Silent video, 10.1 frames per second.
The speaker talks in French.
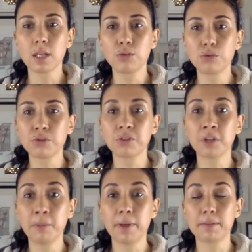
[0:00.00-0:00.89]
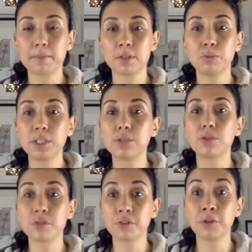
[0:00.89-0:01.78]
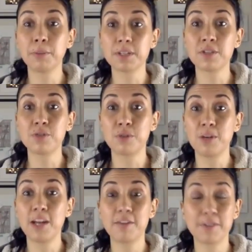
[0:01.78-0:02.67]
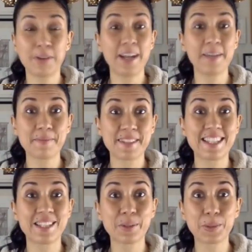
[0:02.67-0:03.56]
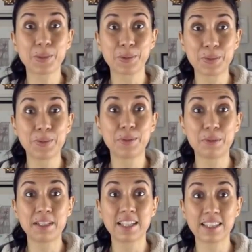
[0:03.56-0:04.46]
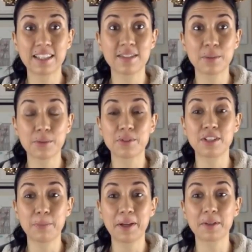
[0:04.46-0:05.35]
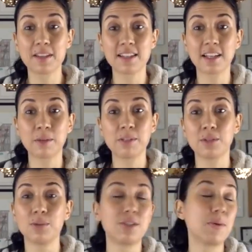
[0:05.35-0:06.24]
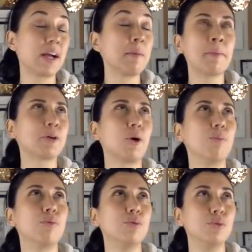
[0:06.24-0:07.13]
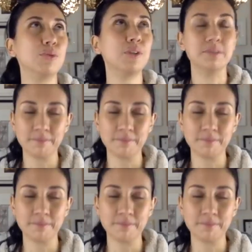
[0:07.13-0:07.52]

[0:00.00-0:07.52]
230 oui, 230 personnes sur le live. Ouais, c'est trop trop cool. Je suis très très heureuse. J'espère que ça sera comme ça tous les soirs et même encore plus.